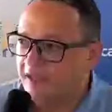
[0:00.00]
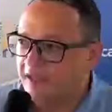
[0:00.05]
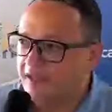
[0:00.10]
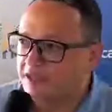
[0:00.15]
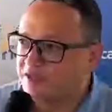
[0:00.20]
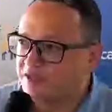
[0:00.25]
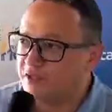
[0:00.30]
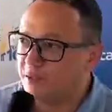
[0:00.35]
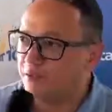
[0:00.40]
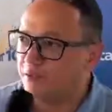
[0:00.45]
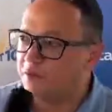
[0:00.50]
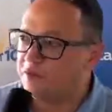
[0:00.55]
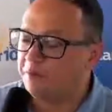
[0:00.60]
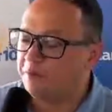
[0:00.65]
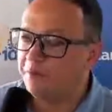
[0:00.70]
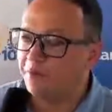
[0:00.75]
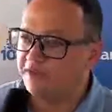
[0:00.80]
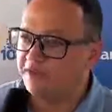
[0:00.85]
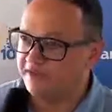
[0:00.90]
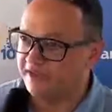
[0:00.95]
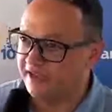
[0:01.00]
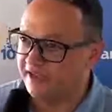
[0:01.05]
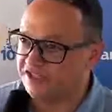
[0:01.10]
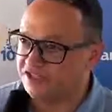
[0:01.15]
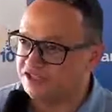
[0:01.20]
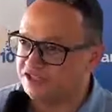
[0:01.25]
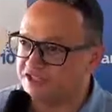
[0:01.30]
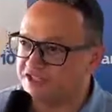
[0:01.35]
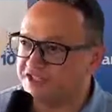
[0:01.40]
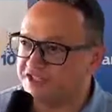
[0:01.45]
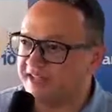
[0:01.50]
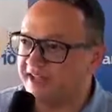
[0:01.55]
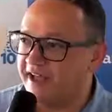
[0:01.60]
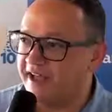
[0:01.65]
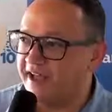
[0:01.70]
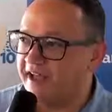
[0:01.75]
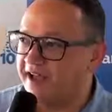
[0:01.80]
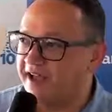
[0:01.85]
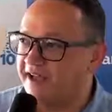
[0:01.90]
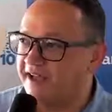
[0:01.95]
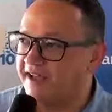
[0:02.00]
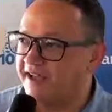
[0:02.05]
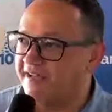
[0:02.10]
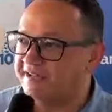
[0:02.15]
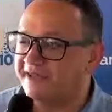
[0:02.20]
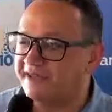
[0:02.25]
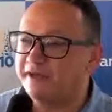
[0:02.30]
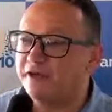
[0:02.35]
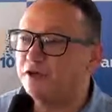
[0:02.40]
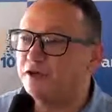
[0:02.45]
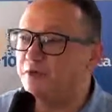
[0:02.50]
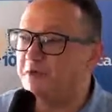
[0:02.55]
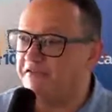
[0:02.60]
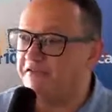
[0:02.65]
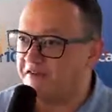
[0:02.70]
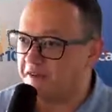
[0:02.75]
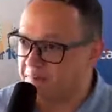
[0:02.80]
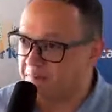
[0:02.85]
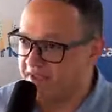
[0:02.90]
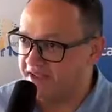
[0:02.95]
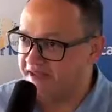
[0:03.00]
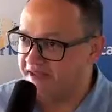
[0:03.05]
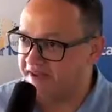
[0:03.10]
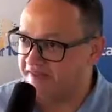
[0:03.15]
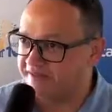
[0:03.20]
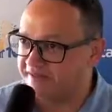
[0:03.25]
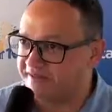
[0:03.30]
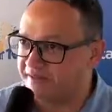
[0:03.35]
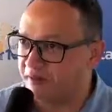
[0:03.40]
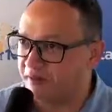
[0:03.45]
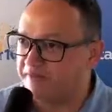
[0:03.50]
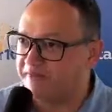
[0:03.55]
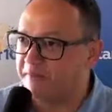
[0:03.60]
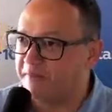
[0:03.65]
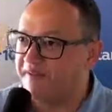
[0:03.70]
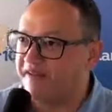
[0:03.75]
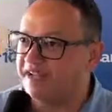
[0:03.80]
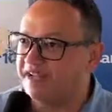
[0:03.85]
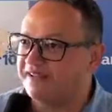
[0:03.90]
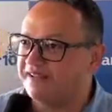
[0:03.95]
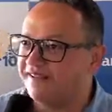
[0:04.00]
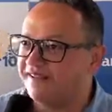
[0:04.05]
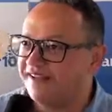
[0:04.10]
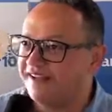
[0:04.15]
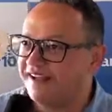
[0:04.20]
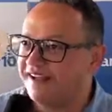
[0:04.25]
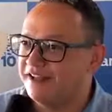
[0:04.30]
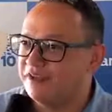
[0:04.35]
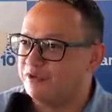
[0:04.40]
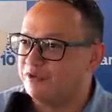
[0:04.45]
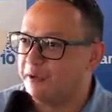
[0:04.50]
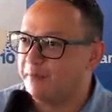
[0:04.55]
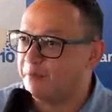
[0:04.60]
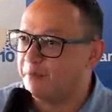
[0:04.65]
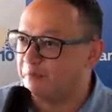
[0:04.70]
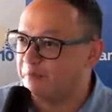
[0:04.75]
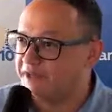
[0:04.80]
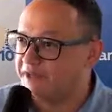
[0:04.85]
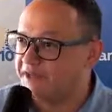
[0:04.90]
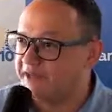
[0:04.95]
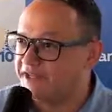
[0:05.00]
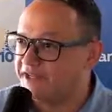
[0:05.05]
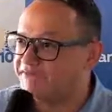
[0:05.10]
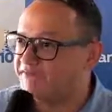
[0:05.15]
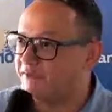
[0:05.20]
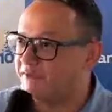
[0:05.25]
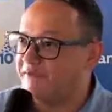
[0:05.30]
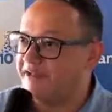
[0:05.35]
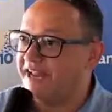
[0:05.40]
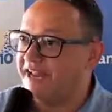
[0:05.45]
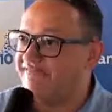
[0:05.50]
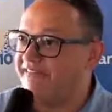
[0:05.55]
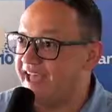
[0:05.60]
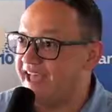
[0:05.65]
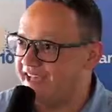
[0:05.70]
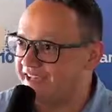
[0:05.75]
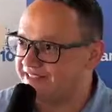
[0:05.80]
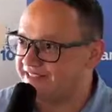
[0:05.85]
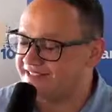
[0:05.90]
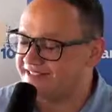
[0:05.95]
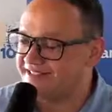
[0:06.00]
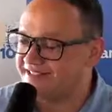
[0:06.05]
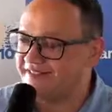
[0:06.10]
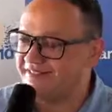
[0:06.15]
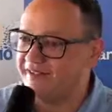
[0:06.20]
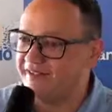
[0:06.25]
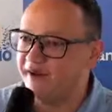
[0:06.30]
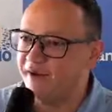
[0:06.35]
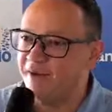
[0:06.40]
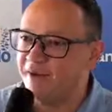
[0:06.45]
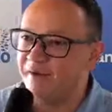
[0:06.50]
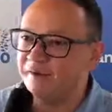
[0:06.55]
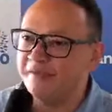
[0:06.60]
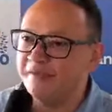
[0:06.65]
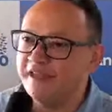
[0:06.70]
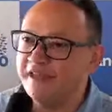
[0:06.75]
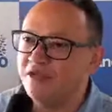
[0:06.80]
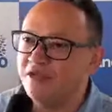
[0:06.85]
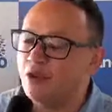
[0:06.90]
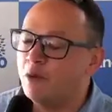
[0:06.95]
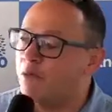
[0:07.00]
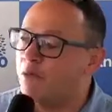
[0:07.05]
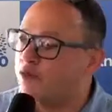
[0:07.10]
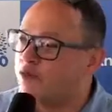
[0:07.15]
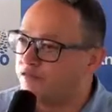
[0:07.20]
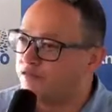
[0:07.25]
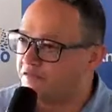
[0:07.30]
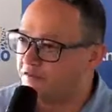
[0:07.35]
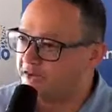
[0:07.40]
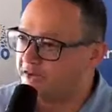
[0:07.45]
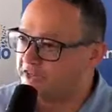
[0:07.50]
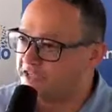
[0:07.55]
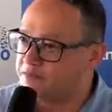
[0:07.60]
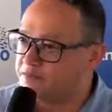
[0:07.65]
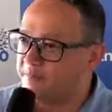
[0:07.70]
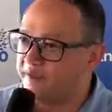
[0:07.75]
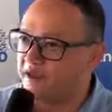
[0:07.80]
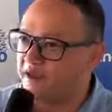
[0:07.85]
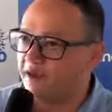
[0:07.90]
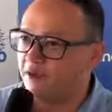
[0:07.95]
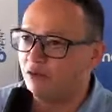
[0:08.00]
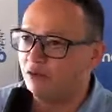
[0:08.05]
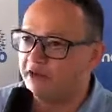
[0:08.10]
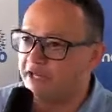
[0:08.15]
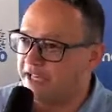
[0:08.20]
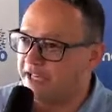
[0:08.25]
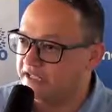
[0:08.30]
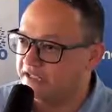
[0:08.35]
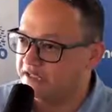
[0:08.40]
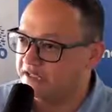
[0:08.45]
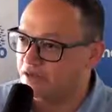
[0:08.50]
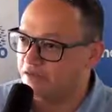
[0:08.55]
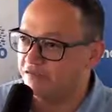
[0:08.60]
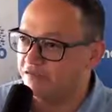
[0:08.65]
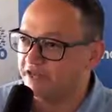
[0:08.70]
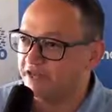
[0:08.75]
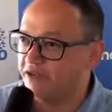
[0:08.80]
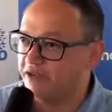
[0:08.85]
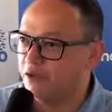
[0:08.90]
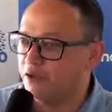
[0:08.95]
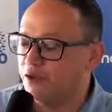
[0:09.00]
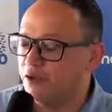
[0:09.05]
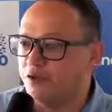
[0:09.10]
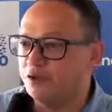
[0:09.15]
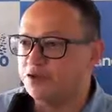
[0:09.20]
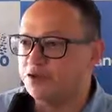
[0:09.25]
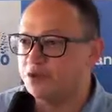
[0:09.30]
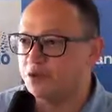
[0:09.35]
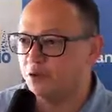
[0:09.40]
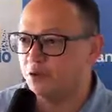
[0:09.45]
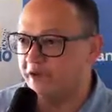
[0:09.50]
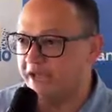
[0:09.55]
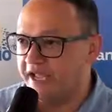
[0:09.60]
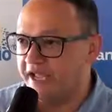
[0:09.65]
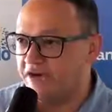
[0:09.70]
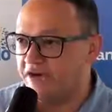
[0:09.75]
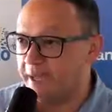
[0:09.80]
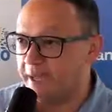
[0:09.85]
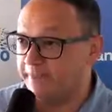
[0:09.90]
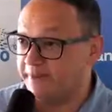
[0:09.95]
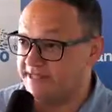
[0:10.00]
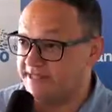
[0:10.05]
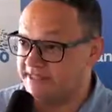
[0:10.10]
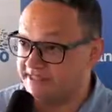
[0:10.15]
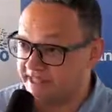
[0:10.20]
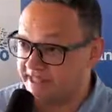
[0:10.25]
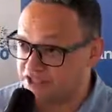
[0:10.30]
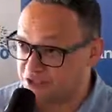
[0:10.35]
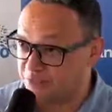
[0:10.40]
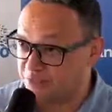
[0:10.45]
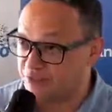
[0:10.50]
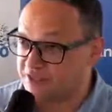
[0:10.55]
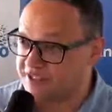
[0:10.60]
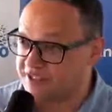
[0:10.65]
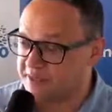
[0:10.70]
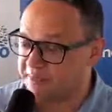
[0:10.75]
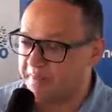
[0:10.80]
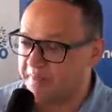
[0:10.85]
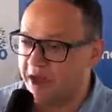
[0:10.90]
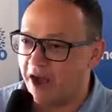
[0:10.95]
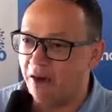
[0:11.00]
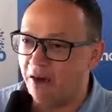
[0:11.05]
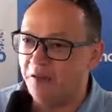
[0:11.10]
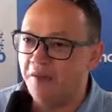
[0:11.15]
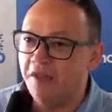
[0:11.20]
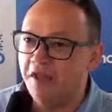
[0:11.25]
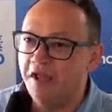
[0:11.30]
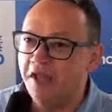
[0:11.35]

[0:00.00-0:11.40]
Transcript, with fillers: Isso é muito importante. A gente está entrando numa família. Então, a família do Republicano, família 10. Então, estou muito feliz pela acolhida do vereador Nunes Coelho, que é presidente municipal,